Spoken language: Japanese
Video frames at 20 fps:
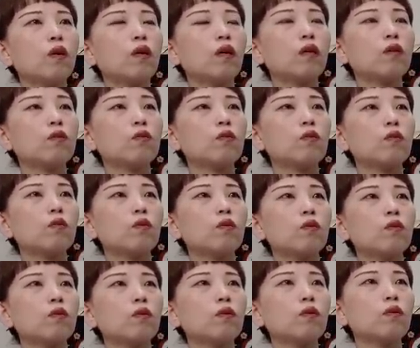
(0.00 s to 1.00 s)
あ
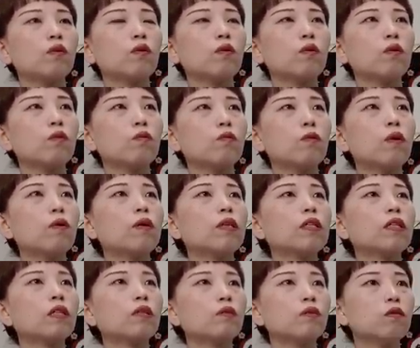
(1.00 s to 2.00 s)
の真
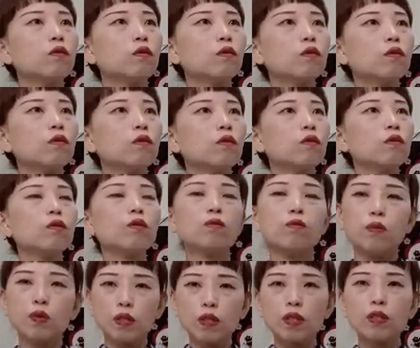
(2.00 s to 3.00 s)
綿の
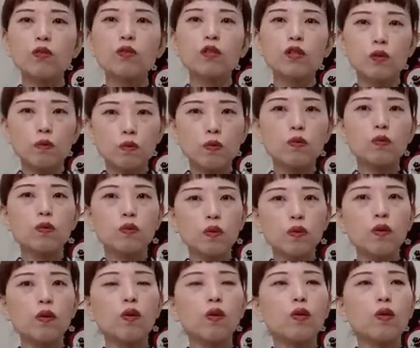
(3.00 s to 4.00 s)
紬の着
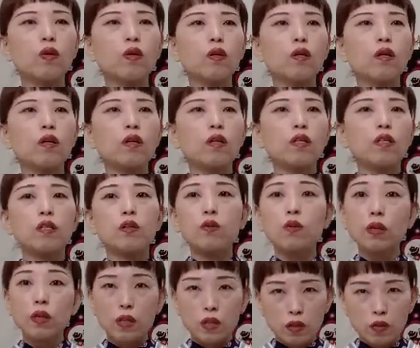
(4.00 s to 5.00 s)
物
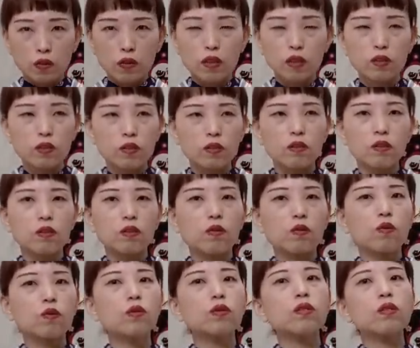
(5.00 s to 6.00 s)
ヒロエリのやつ
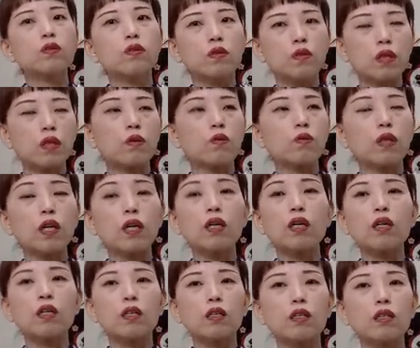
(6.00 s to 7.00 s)
今シーズン結構何
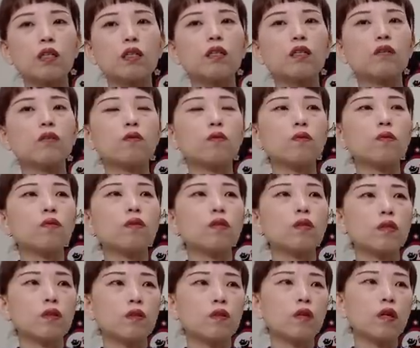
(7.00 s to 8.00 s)
回か着てたと思うん
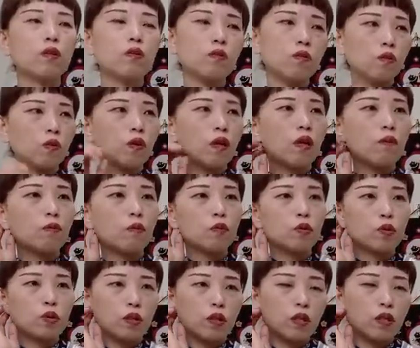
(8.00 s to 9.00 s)
ですけどあの子が
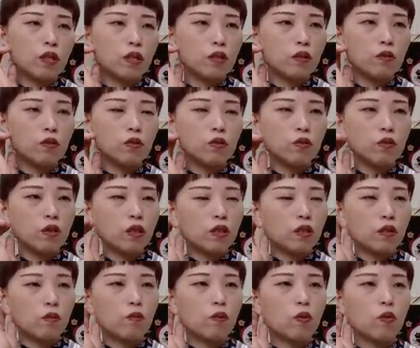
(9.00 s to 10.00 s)
もうすっかり薄く
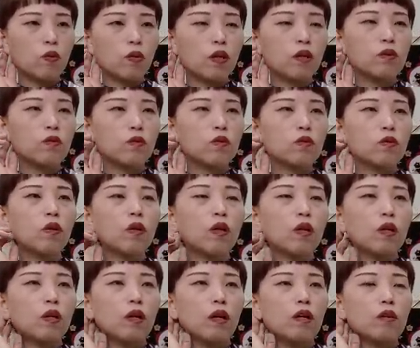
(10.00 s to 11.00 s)
なって防寒の
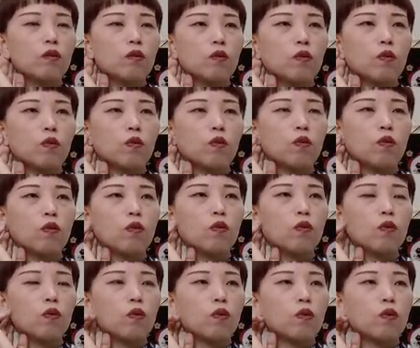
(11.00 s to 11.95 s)
あの